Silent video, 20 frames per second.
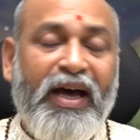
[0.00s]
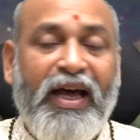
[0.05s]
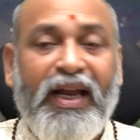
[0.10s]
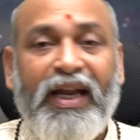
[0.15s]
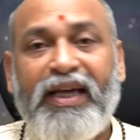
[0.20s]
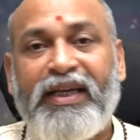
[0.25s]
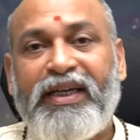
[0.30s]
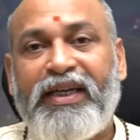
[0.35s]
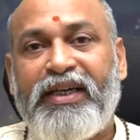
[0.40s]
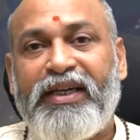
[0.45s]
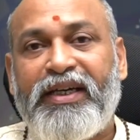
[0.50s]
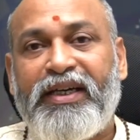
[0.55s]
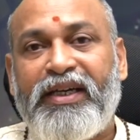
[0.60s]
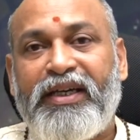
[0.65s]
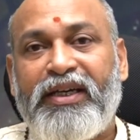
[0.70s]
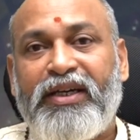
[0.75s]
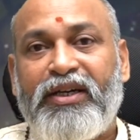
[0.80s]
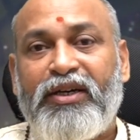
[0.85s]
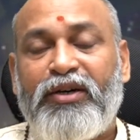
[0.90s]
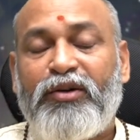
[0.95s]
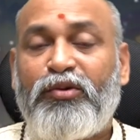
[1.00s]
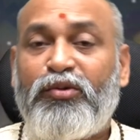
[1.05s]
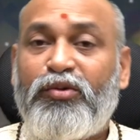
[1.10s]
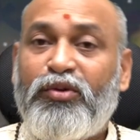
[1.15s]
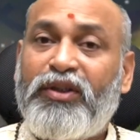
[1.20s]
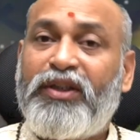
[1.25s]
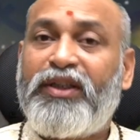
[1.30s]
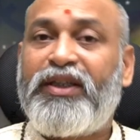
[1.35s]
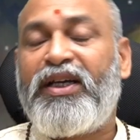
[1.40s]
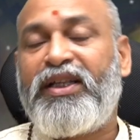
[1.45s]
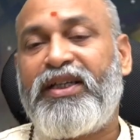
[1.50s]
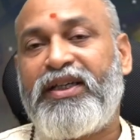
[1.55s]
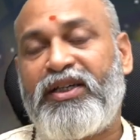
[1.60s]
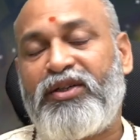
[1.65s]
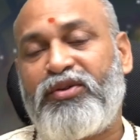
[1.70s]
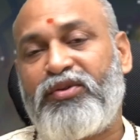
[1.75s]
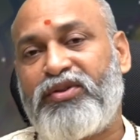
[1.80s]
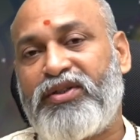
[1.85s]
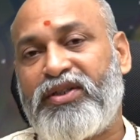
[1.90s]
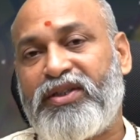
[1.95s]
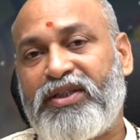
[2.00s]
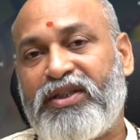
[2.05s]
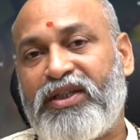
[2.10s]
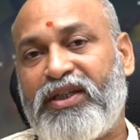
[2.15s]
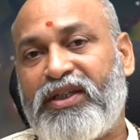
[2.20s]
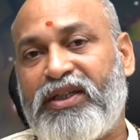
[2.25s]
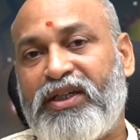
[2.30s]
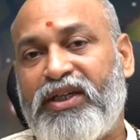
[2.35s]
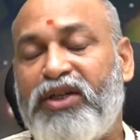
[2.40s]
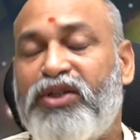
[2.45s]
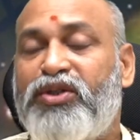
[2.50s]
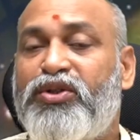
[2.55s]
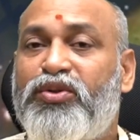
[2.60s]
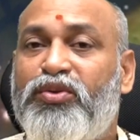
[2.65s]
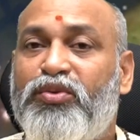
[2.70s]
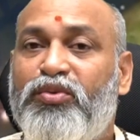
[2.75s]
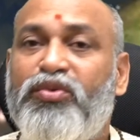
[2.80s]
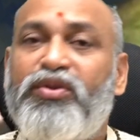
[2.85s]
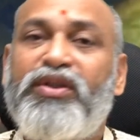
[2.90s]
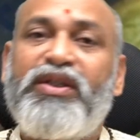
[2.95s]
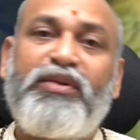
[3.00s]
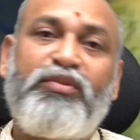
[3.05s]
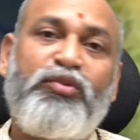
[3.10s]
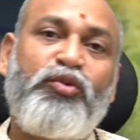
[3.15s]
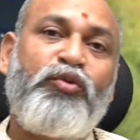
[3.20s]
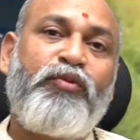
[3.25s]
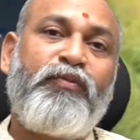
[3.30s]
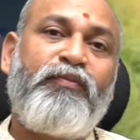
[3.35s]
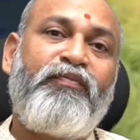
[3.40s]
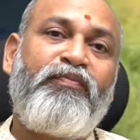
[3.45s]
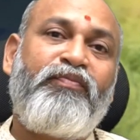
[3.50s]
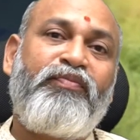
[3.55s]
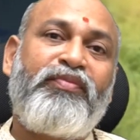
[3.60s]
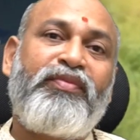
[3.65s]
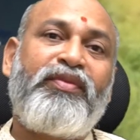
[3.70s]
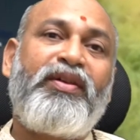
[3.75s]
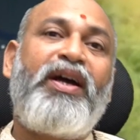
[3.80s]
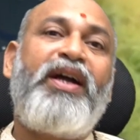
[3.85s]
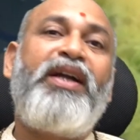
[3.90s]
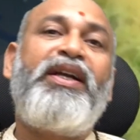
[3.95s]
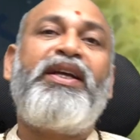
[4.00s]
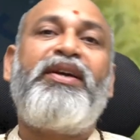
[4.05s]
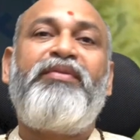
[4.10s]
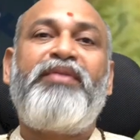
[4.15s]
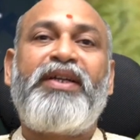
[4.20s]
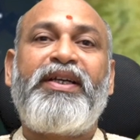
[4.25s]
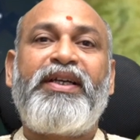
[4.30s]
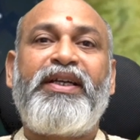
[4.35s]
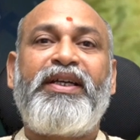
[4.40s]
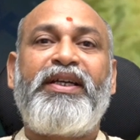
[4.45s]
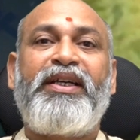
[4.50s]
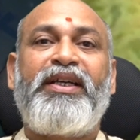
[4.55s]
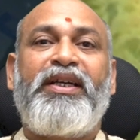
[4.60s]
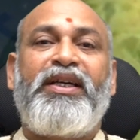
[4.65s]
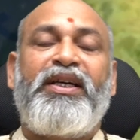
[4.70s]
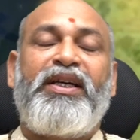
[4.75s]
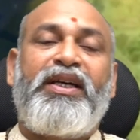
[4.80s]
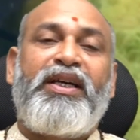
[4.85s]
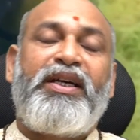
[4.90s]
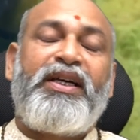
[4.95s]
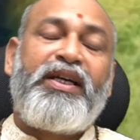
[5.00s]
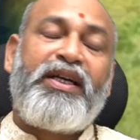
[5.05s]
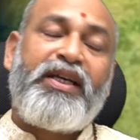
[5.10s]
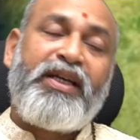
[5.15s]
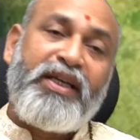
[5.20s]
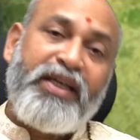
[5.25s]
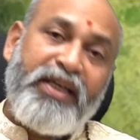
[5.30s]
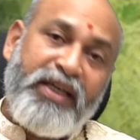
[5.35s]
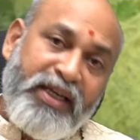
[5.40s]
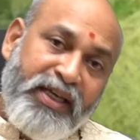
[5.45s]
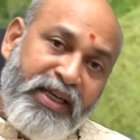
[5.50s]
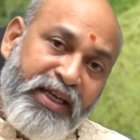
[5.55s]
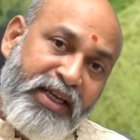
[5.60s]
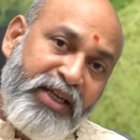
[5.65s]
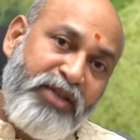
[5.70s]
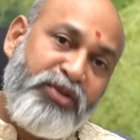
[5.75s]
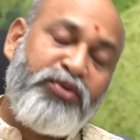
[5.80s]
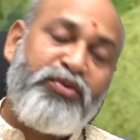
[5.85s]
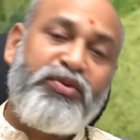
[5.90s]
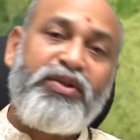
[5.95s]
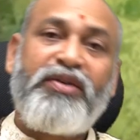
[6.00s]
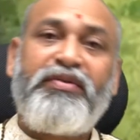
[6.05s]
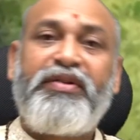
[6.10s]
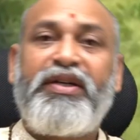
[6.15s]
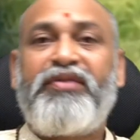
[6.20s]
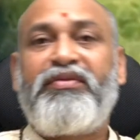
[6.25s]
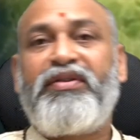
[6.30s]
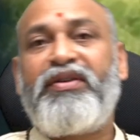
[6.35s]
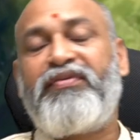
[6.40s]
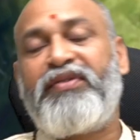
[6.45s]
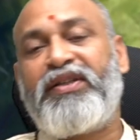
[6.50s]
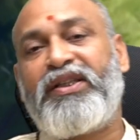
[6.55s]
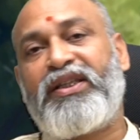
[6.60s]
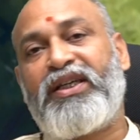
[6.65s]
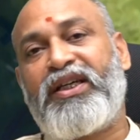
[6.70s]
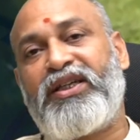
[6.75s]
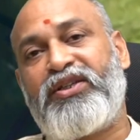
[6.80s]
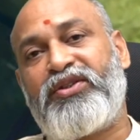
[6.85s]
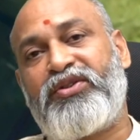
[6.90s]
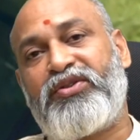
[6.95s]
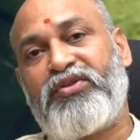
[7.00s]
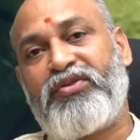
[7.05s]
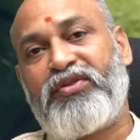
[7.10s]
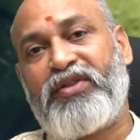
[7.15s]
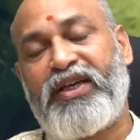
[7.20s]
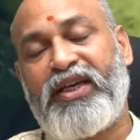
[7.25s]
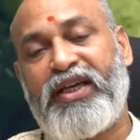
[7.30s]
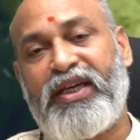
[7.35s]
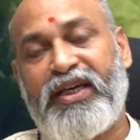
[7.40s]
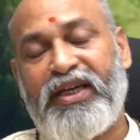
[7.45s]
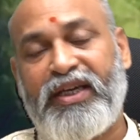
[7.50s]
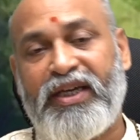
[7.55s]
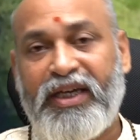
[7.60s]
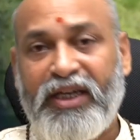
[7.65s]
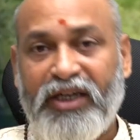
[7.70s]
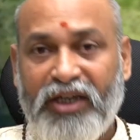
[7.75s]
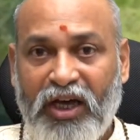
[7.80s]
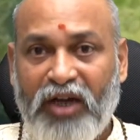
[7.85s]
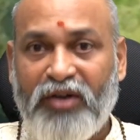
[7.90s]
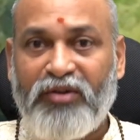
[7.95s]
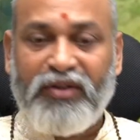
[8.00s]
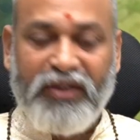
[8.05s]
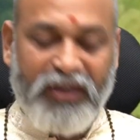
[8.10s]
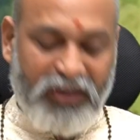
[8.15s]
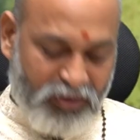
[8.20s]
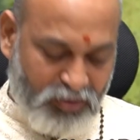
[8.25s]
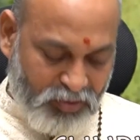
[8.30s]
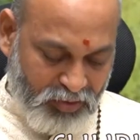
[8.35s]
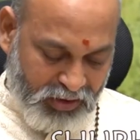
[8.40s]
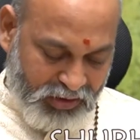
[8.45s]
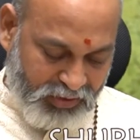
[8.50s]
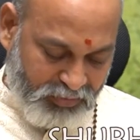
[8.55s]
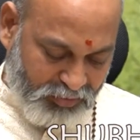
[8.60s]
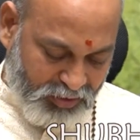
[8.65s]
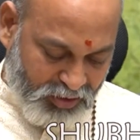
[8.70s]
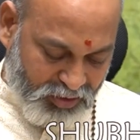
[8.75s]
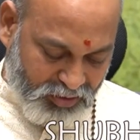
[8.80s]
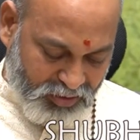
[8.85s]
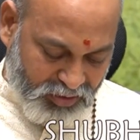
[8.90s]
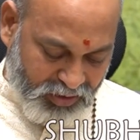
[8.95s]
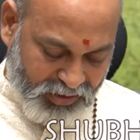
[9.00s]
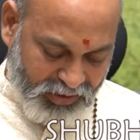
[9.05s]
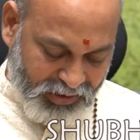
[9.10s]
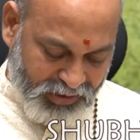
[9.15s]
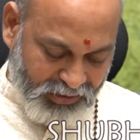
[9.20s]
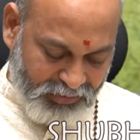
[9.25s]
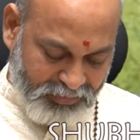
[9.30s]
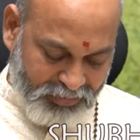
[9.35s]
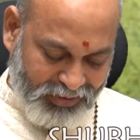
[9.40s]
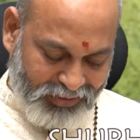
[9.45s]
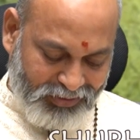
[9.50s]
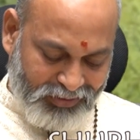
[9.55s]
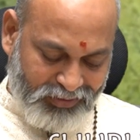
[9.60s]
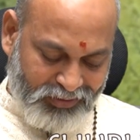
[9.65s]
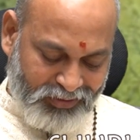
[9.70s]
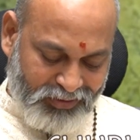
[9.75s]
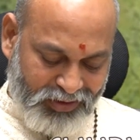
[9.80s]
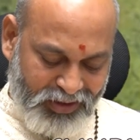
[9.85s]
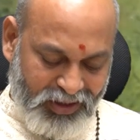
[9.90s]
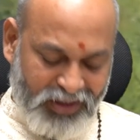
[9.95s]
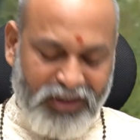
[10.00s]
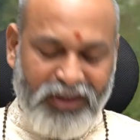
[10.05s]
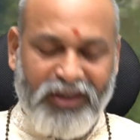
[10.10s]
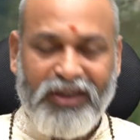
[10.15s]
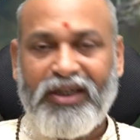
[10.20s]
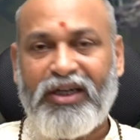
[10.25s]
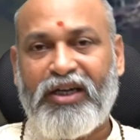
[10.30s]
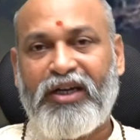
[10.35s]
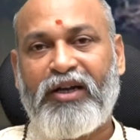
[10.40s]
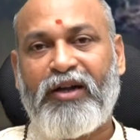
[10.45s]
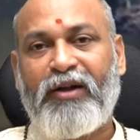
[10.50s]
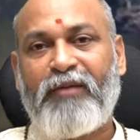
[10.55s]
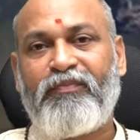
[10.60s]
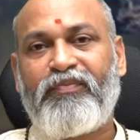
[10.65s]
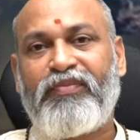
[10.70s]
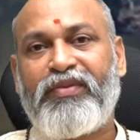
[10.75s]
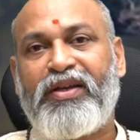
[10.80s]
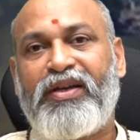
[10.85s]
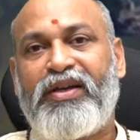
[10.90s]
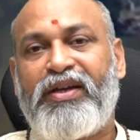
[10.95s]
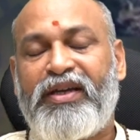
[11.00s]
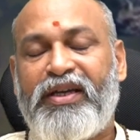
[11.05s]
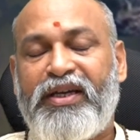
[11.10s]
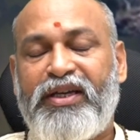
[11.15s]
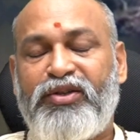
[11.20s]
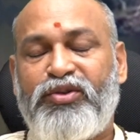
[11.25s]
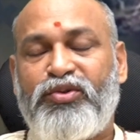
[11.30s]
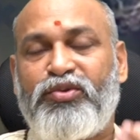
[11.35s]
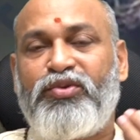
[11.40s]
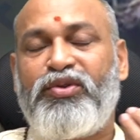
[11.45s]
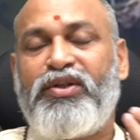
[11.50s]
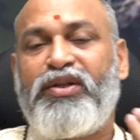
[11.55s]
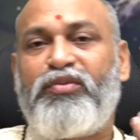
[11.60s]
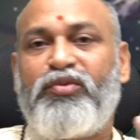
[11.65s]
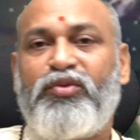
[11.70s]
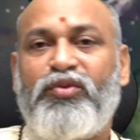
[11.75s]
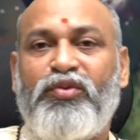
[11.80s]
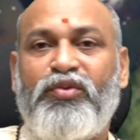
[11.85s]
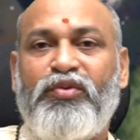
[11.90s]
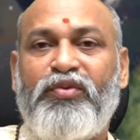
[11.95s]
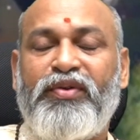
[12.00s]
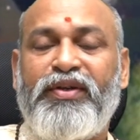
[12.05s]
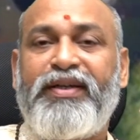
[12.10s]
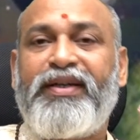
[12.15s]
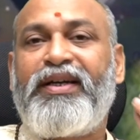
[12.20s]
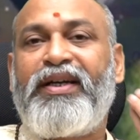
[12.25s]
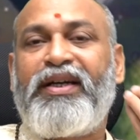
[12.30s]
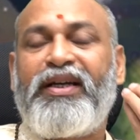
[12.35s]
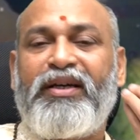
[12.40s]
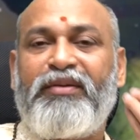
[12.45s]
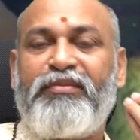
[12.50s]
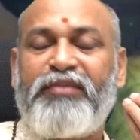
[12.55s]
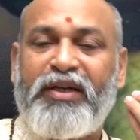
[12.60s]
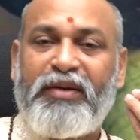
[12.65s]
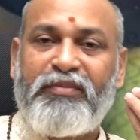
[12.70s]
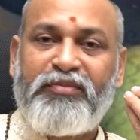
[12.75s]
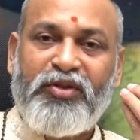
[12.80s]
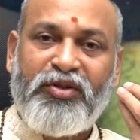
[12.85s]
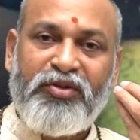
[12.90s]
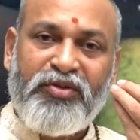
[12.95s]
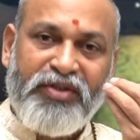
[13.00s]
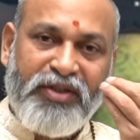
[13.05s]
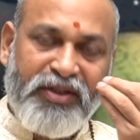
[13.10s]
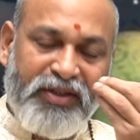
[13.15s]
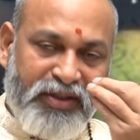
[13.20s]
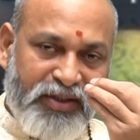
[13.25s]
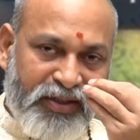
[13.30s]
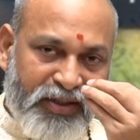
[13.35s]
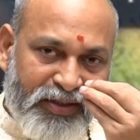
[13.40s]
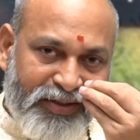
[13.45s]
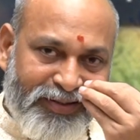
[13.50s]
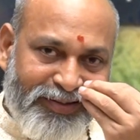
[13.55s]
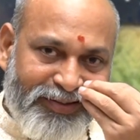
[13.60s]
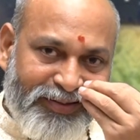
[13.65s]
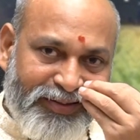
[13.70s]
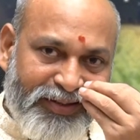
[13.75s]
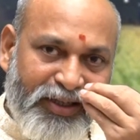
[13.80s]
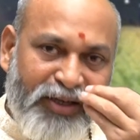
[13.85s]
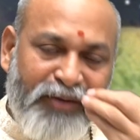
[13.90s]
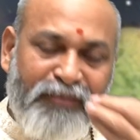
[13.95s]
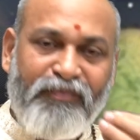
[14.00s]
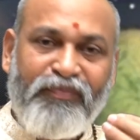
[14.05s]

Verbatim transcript: అలాగే కృతికా దగ్గరికి వచ్చేసరికి శూన్యము అంటే ఏమిటి ఈ శూన్యం ఎటువంటి ఫలితాలను ఇస్తుంది ఈ నాలుగు నెలలు అని చెప్పి తీసుకున్నట్లయితే ప్రత్యేకంగా ఈ శూన్యము ఇక్కడ మీరు అబ్జర్వ్ చేసినట్లయితే